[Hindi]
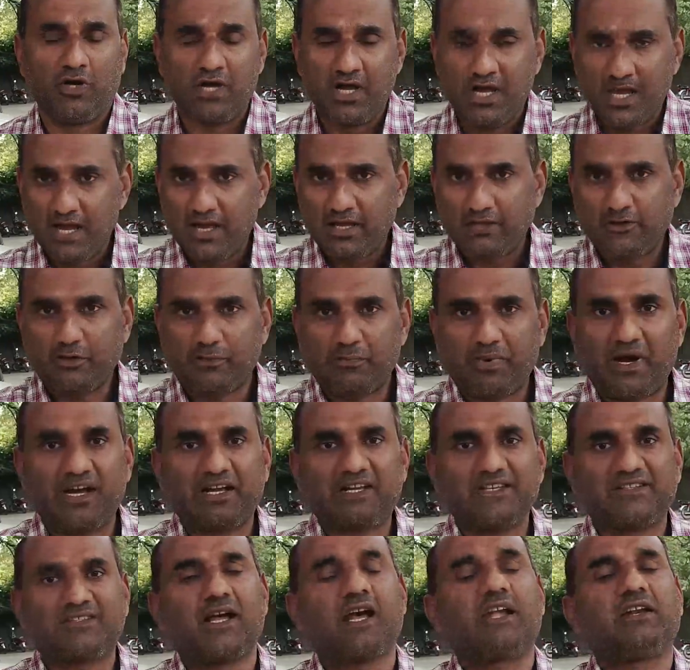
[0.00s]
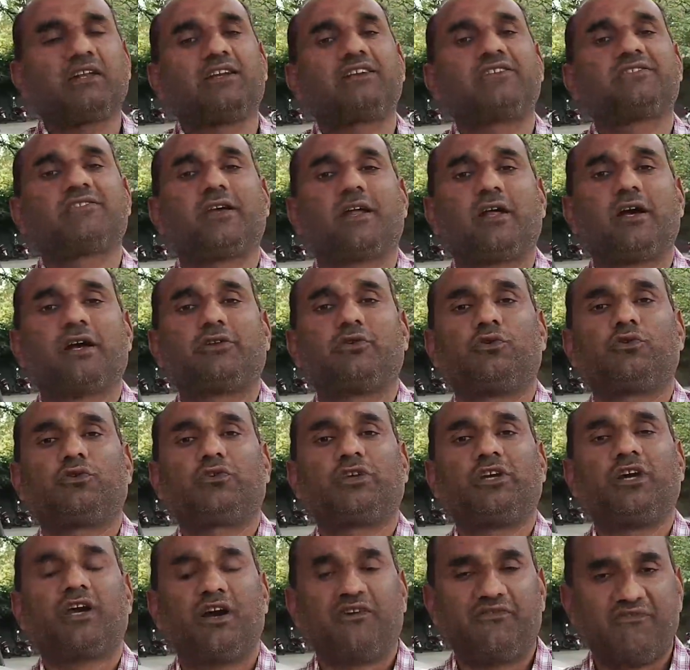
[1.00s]
को जो पाकिस्तान की सरहदों
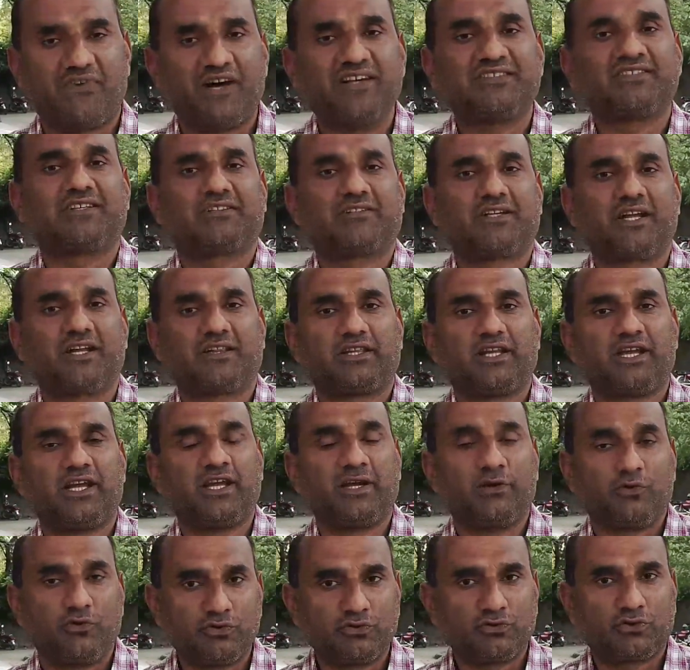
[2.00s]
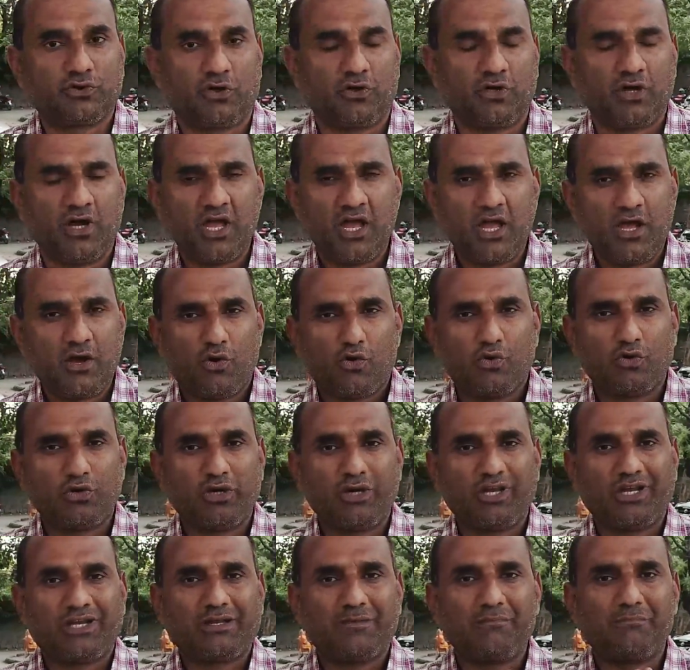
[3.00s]
की हफाजत करते हैं उनको
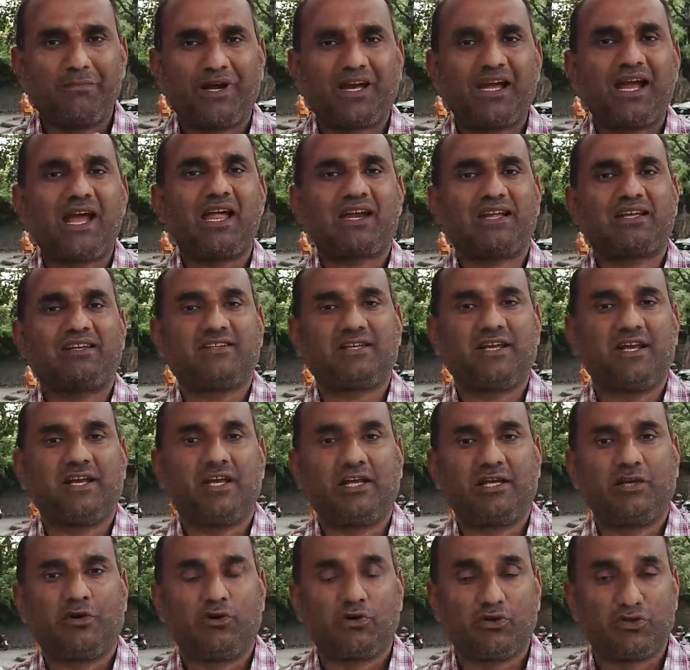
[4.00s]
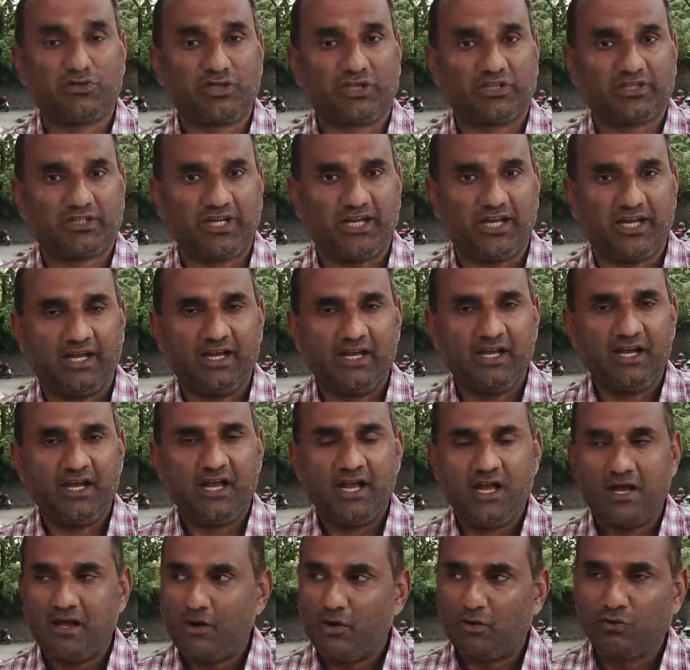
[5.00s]
उन्होंने बगैर किसी हीलो हजत के
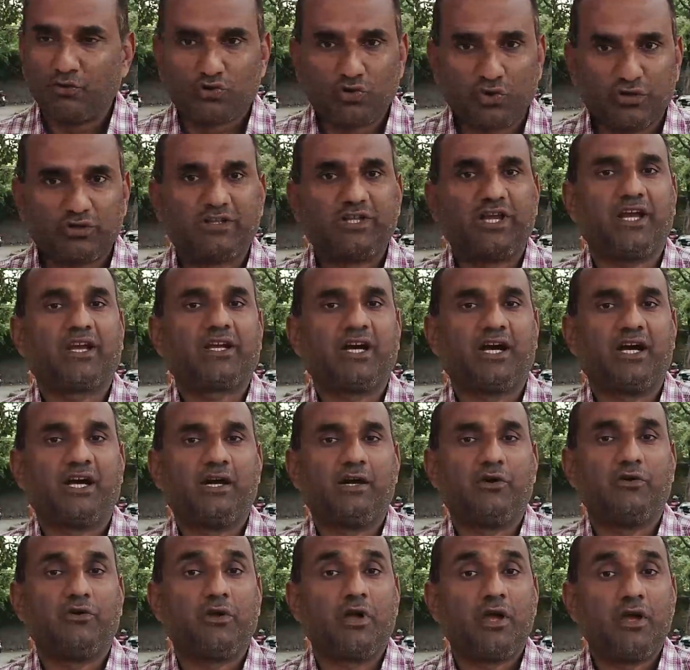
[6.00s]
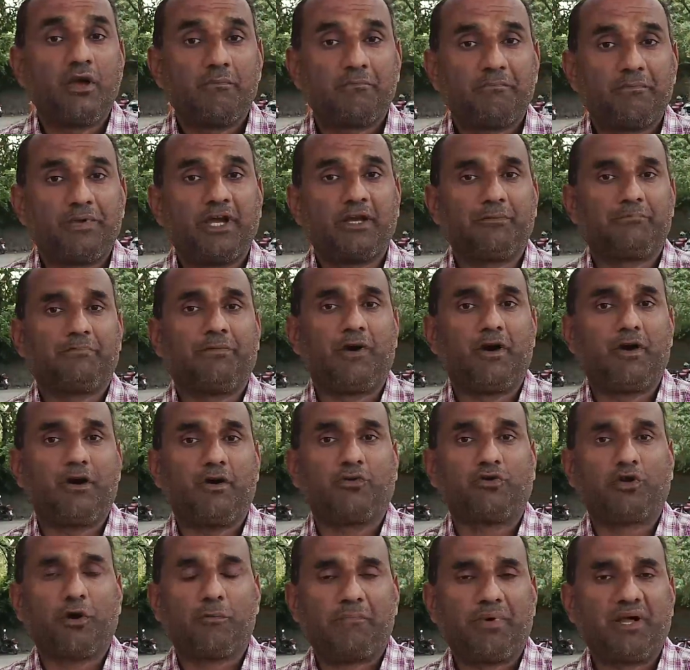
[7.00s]
उनको देखा फिर
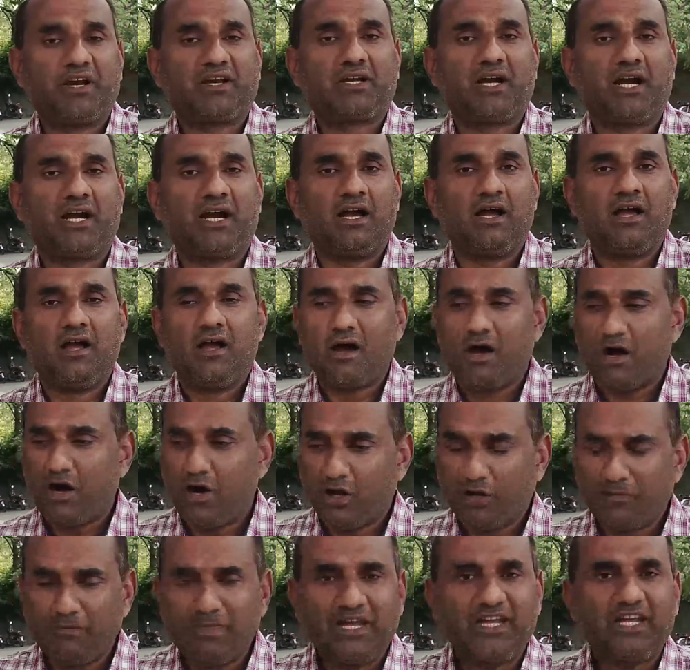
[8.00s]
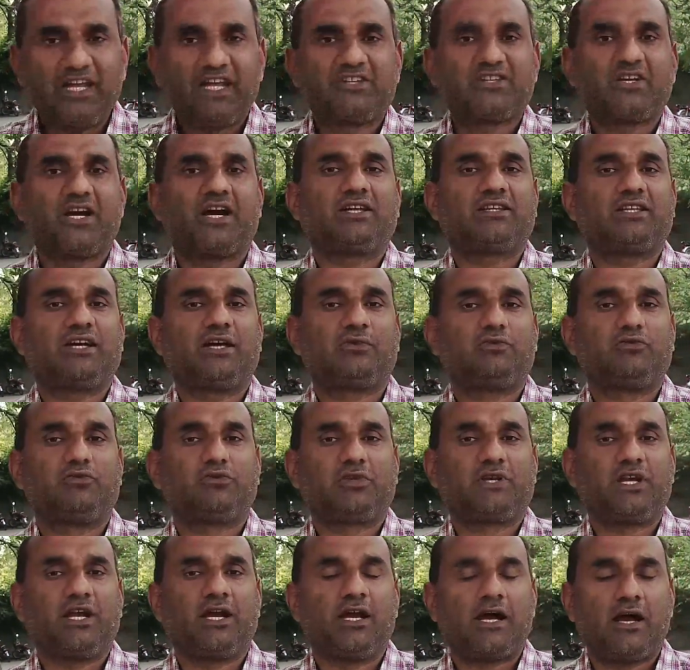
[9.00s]
उनको परखा और मैं ये चाहता हूँ
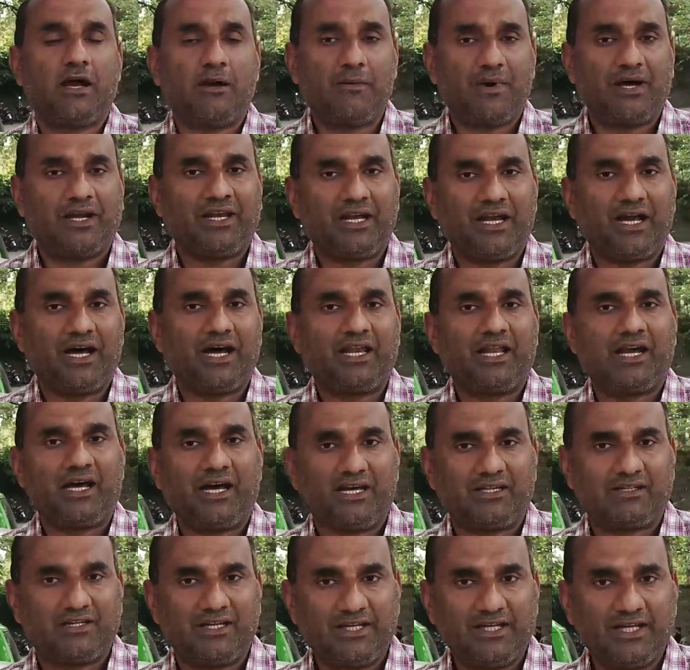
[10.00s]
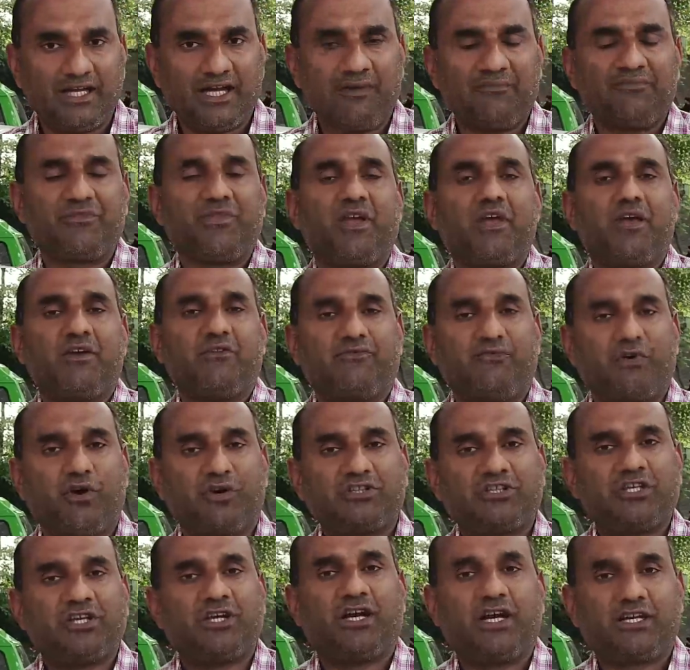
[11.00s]
कि हमारी अली अदलिया
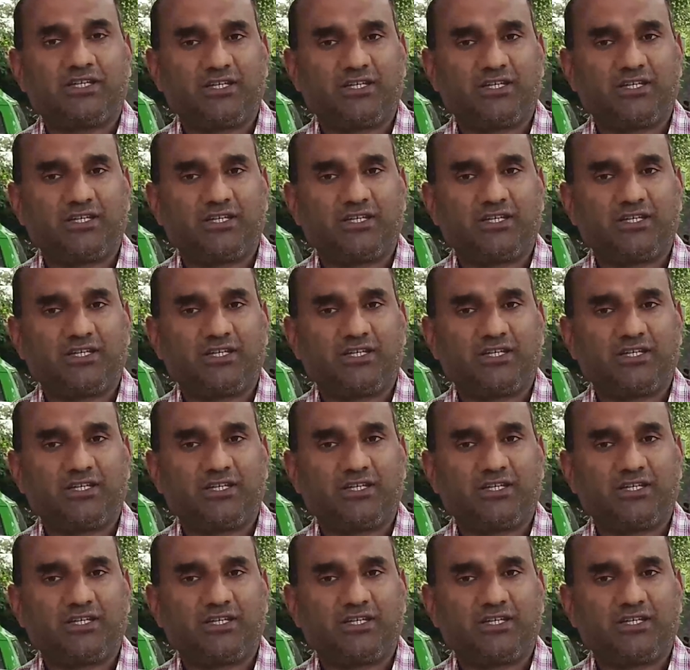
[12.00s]
फौजी